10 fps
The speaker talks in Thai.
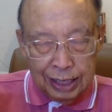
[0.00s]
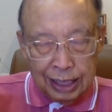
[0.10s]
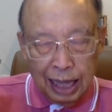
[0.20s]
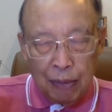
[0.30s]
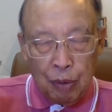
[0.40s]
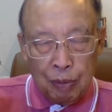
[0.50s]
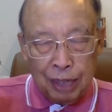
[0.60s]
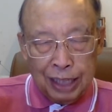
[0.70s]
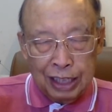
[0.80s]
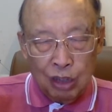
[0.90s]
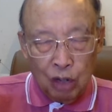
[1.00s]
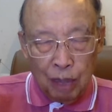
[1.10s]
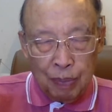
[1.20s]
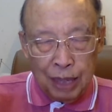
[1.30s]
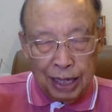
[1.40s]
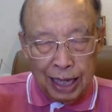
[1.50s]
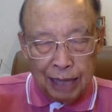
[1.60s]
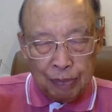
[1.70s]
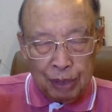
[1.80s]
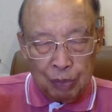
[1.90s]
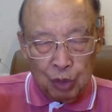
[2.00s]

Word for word: ตาผมกักันพิมพ์